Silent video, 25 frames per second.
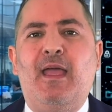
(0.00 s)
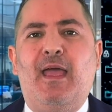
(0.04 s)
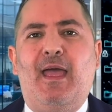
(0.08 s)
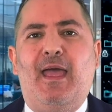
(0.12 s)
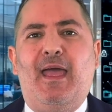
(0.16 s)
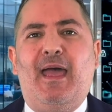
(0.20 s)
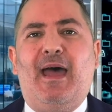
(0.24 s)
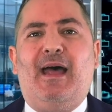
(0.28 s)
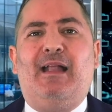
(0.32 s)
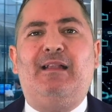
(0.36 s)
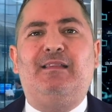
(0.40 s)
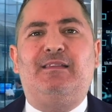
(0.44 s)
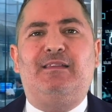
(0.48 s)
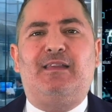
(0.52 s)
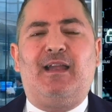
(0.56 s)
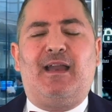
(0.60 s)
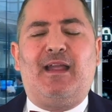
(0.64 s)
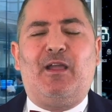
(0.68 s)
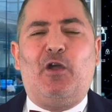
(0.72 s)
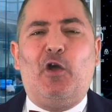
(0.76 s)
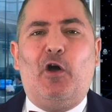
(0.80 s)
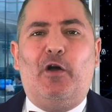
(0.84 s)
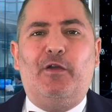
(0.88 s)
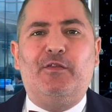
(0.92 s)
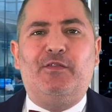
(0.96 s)
e altre
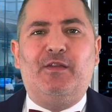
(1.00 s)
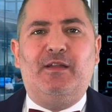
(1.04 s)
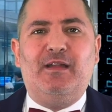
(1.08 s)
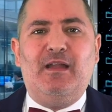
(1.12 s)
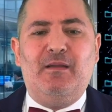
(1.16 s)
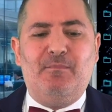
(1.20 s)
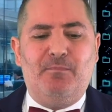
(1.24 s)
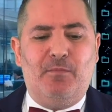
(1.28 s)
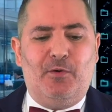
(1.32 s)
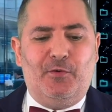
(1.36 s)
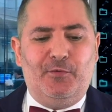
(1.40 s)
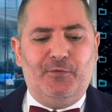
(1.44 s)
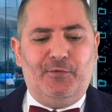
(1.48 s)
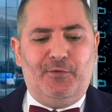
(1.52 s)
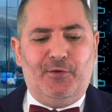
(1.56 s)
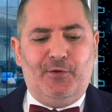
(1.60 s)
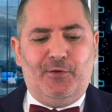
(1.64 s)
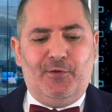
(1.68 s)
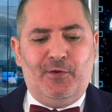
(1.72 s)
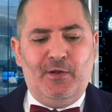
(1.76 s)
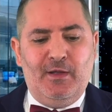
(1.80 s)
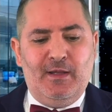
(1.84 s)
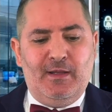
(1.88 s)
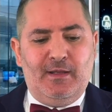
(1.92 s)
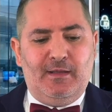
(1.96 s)
cose nel
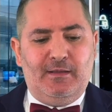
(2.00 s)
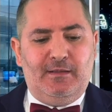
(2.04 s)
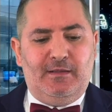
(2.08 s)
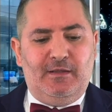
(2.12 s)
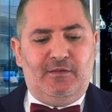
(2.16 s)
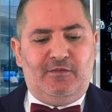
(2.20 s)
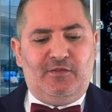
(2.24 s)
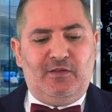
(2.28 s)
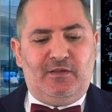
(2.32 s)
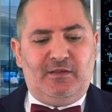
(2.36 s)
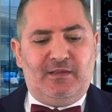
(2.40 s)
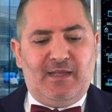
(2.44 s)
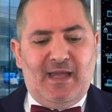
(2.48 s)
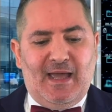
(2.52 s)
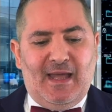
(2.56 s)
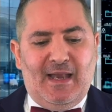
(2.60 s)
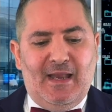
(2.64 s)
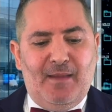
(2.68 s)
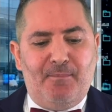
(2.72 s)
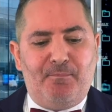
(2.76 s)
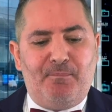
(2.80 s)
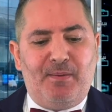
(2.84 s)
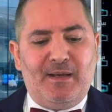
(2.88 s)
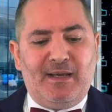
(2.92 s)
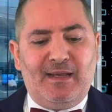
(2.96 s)
mondo
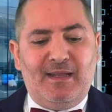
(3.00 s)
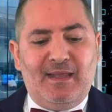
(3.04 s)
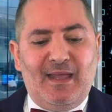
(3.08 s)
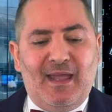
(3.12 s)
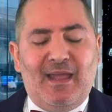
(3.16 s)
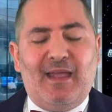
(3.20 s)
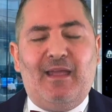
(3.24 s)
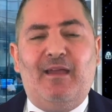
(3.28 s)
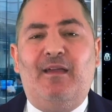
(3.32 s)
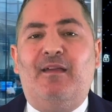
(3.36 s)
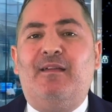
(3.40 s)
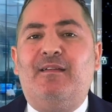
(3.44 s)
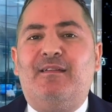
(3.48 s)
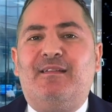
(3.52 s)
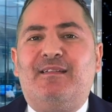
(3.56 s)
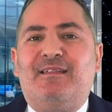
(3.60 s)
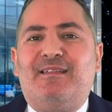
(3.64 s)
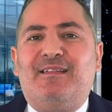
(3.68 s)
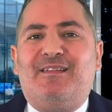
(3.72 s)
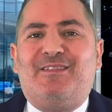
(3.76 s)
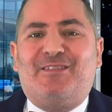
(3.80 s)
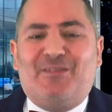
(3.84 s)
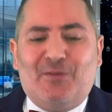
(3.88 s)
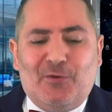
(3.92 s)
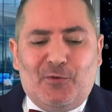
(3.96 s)
digitale. Perché
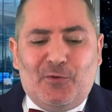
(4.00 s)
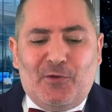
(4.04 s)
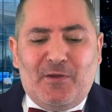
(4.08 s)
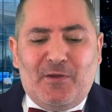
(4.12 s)
sono